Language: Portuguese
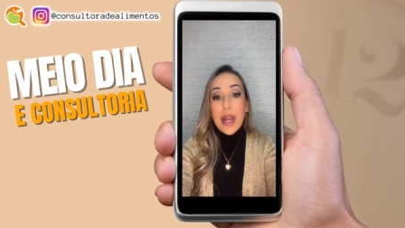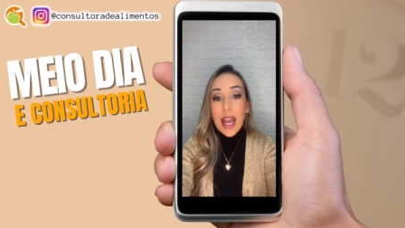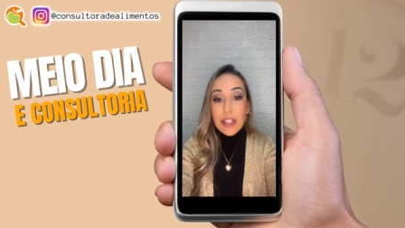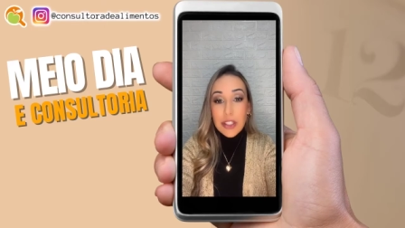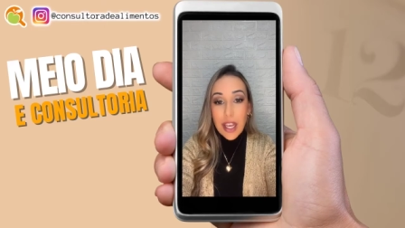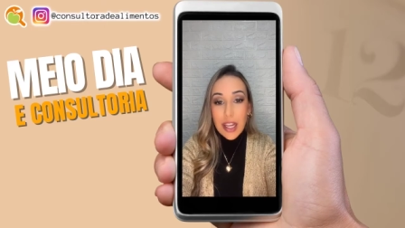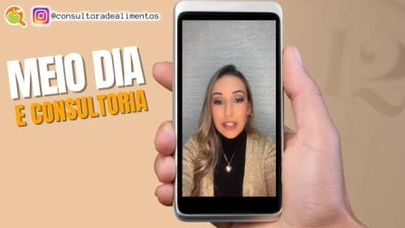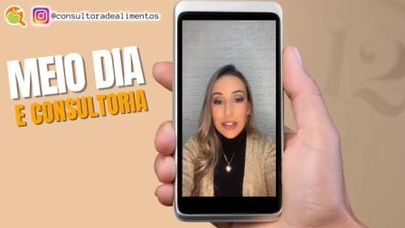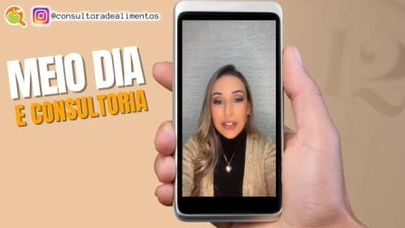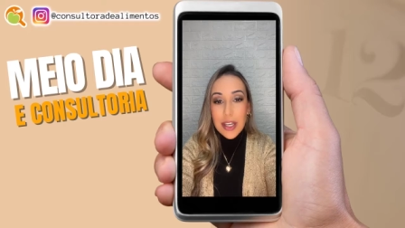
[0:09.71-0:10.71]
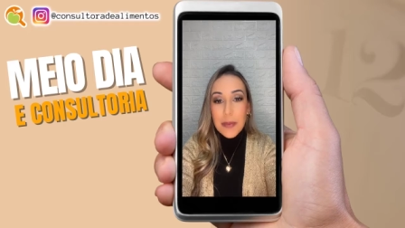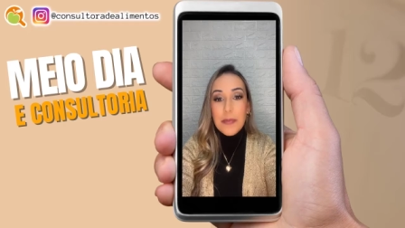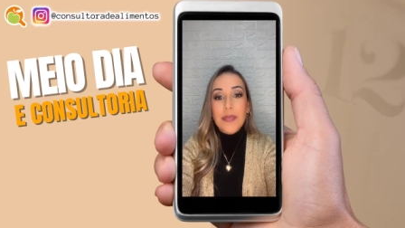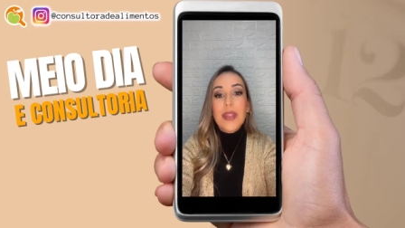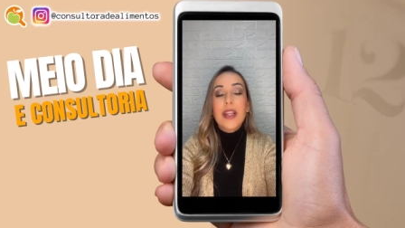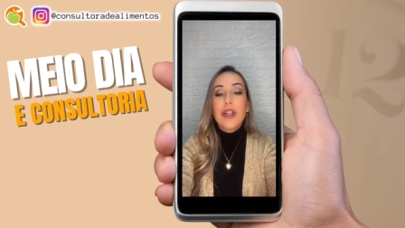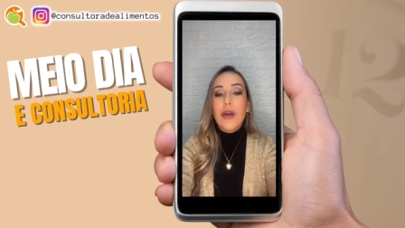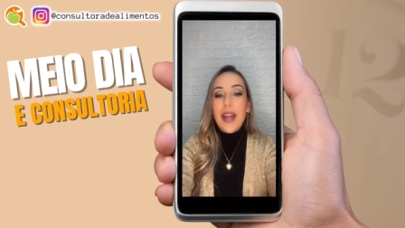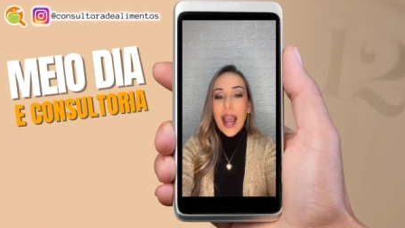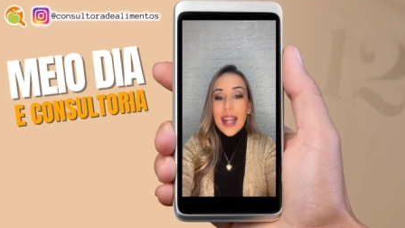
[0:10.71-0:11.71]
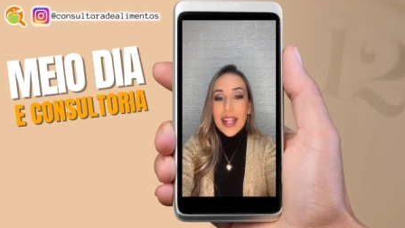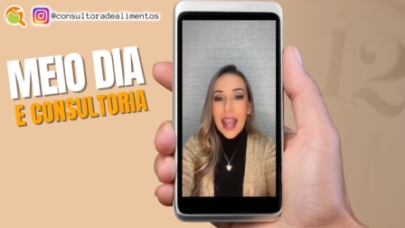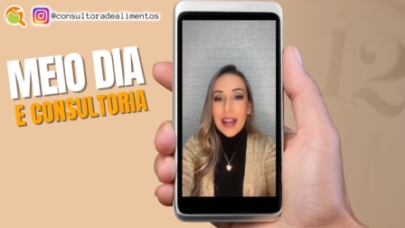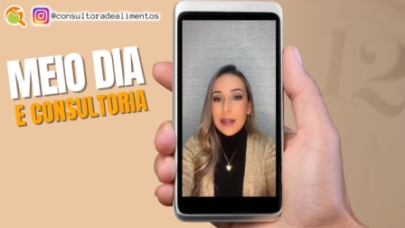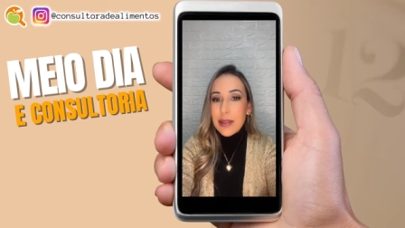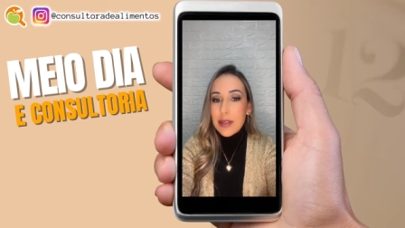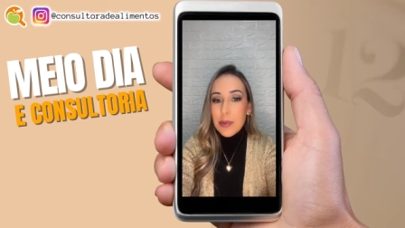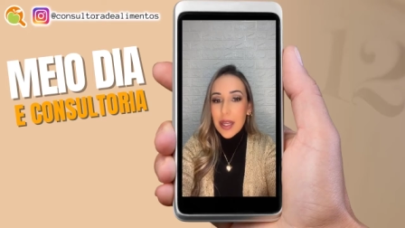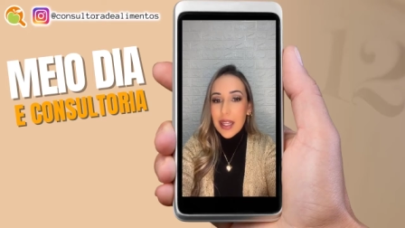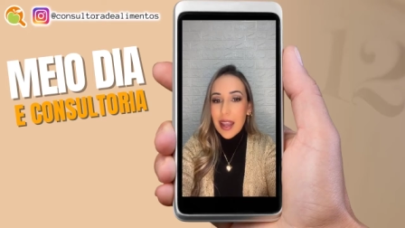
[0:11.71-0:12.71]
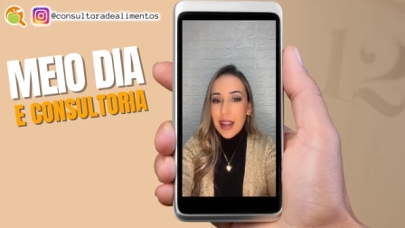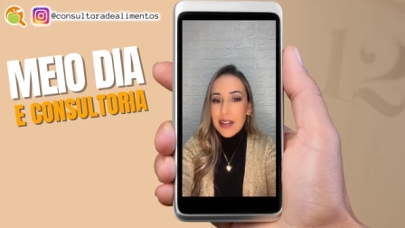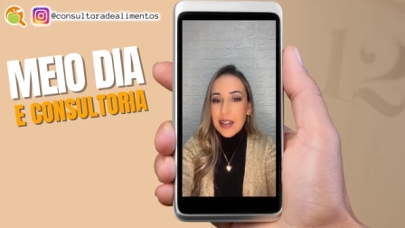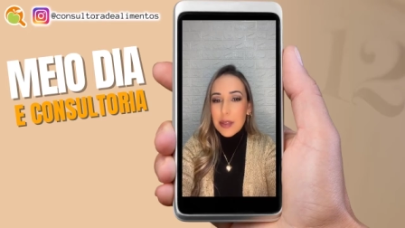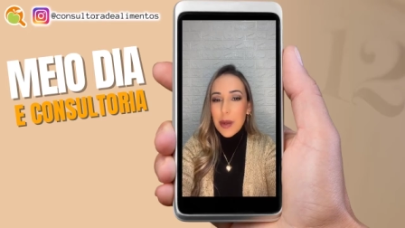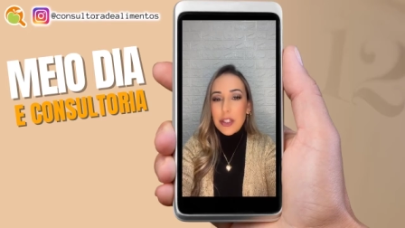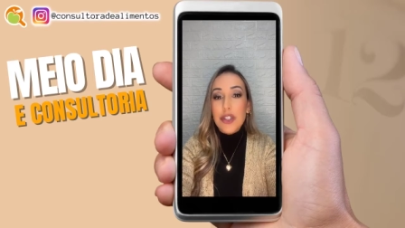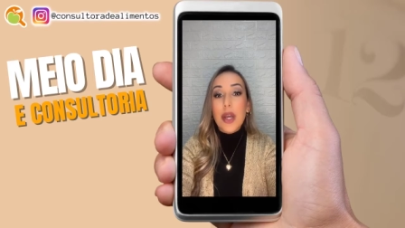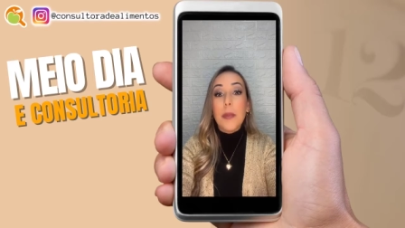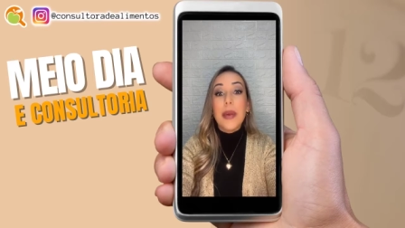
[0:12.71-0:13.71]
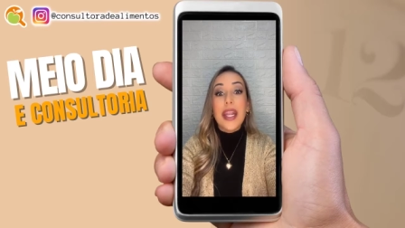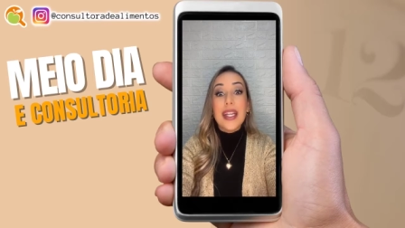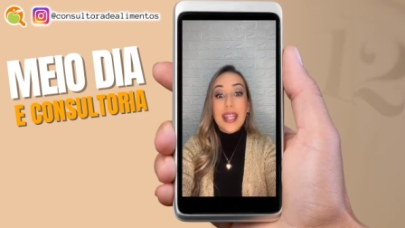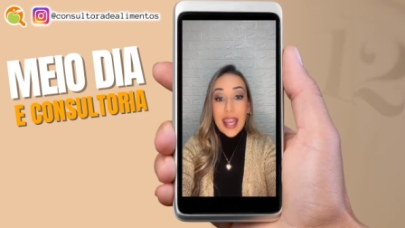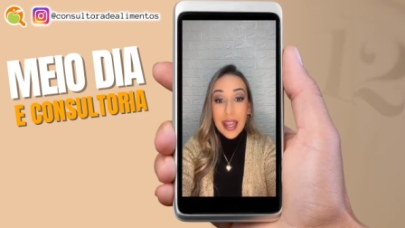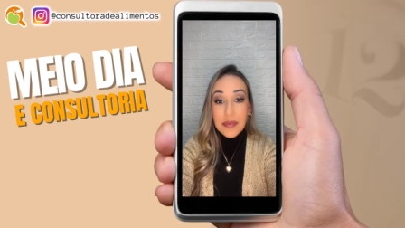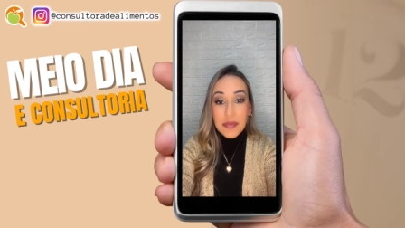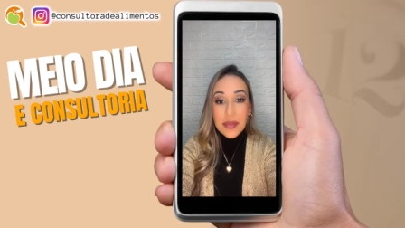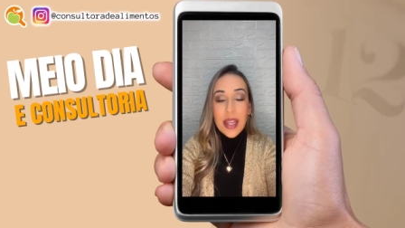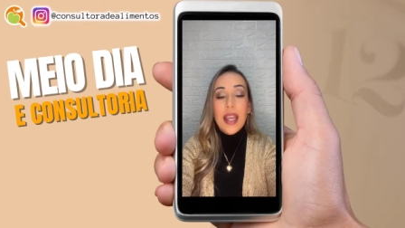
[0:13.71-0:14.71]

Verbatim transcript: para a gente trocar ideias e experiências, para a gente aprender